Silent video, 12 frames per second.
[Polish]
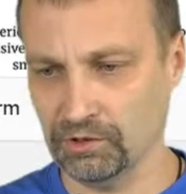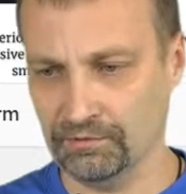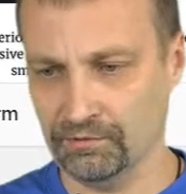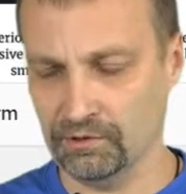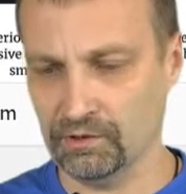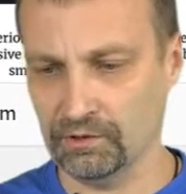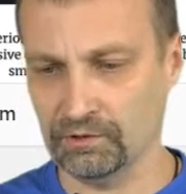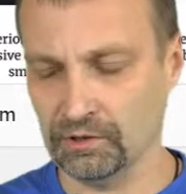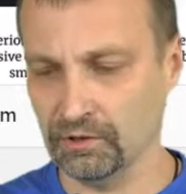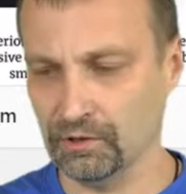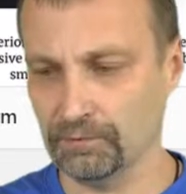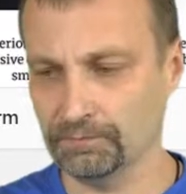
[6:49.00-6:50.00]
tej, te,
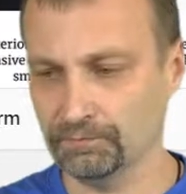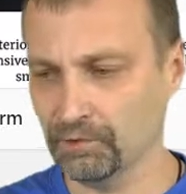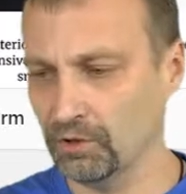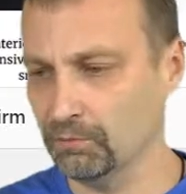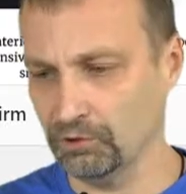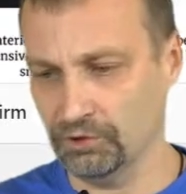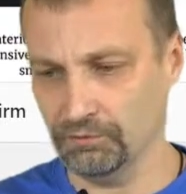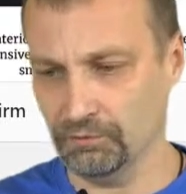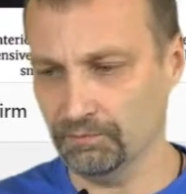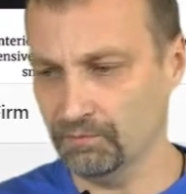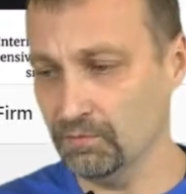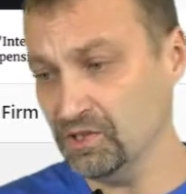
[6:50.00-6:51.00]
tego, tego motywu.
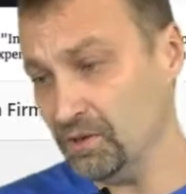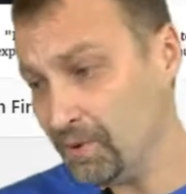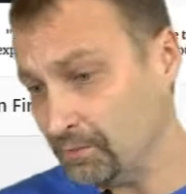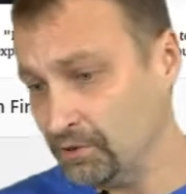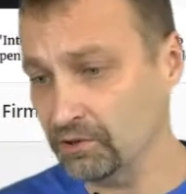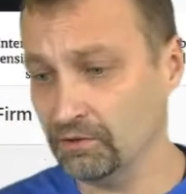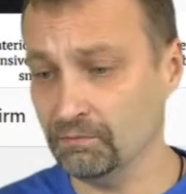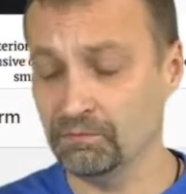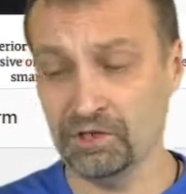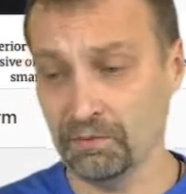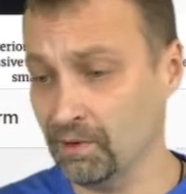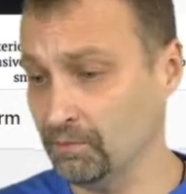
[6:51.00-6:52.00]
My nie, mamy,
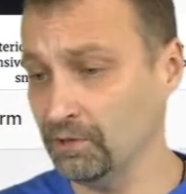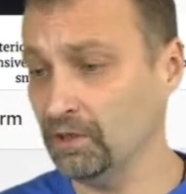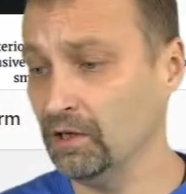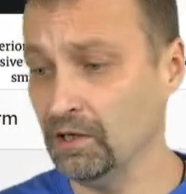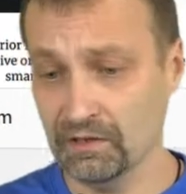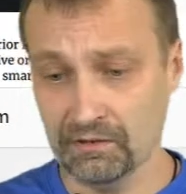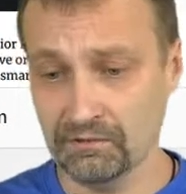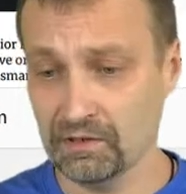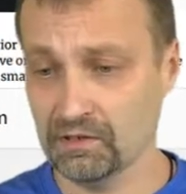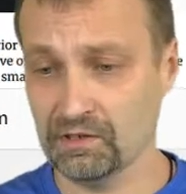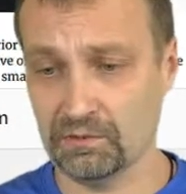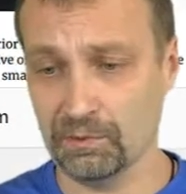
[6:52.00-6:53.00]
my nie mamy,
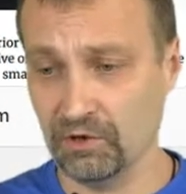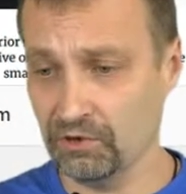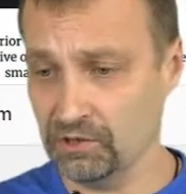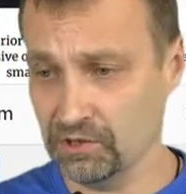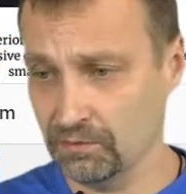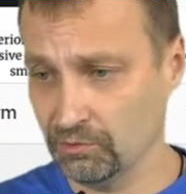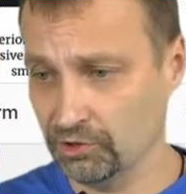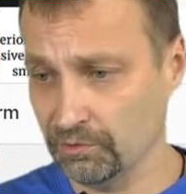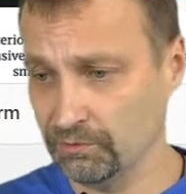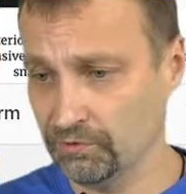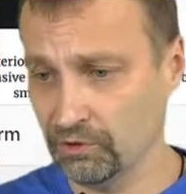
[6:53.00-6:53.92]
więc spokojnie sobie możemy